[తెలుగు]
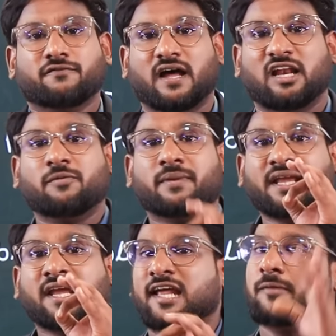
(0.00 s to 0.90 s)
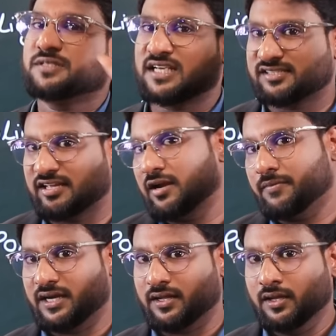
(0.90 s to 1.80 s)
వాళ్ళే మనకి హెల్ప్
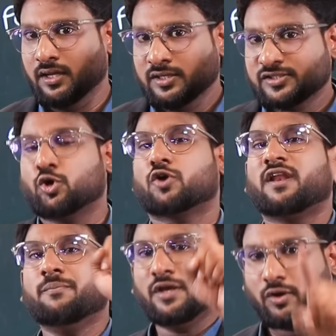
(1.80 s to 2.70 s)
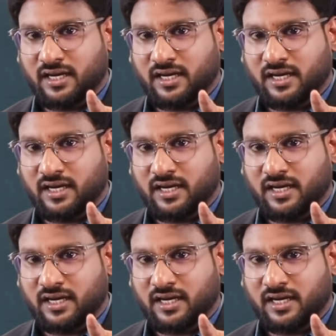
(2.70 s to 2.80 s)
చేస్తారనమాట సో ఒకవేళ మీరు